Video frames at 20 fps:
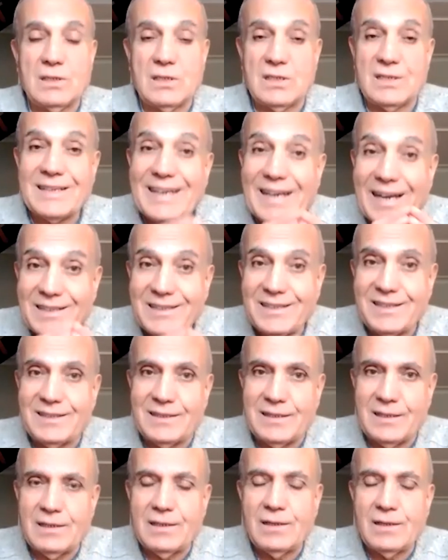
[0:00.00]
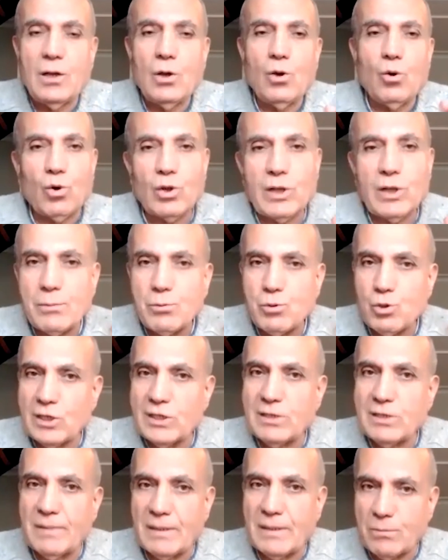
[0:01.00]
için geldiğinde ona hep
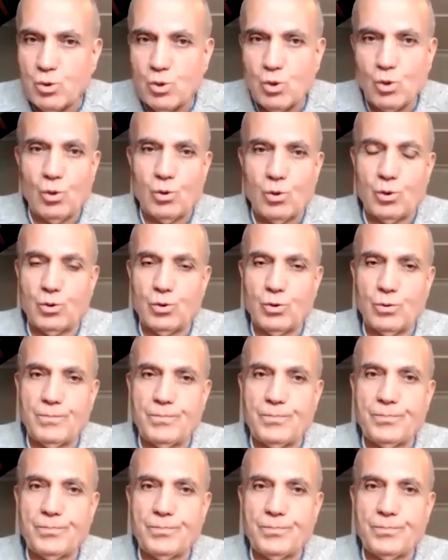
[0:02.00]
söylediğim benim şu oluyordu.